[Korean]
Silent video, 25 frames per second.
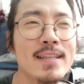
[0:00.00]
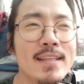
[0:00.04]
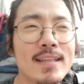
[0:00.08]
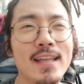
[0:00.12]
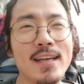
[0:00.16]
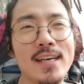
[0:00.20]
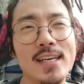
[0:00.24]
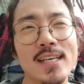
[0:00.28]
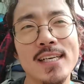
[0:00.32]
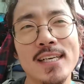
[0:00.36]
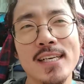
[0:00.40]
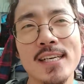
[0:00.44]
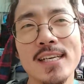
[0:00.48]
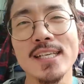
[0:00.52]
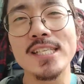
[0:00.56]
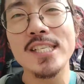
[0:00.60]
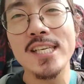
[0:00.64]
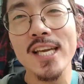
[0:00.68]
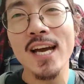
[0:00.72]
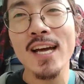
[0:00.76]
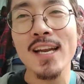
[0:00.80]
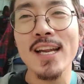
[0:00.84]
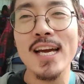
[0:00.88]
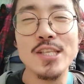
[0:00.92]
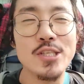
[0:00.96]

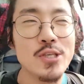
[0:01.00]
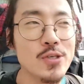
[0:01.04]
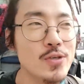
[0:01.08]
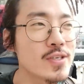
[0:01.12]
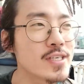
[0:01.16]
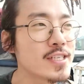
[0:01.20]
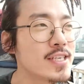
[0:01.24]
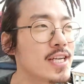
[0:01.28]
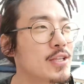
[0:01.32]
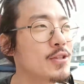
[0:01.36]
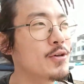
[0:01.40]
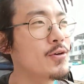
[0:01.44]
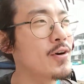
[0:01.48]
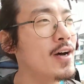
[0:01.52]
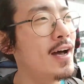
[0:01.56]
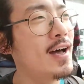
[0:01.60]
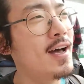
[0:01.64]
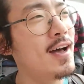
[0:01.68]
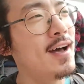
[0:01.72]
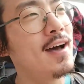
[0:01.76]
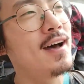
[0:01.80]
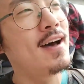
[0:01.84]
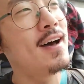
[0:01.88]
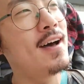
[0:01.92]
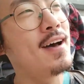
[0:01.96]
그치앙라이 쪽은 그래도
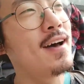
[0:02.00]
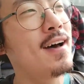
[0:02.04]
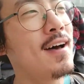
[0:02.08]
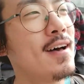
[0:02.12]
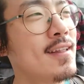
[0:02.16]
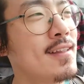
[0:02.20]
한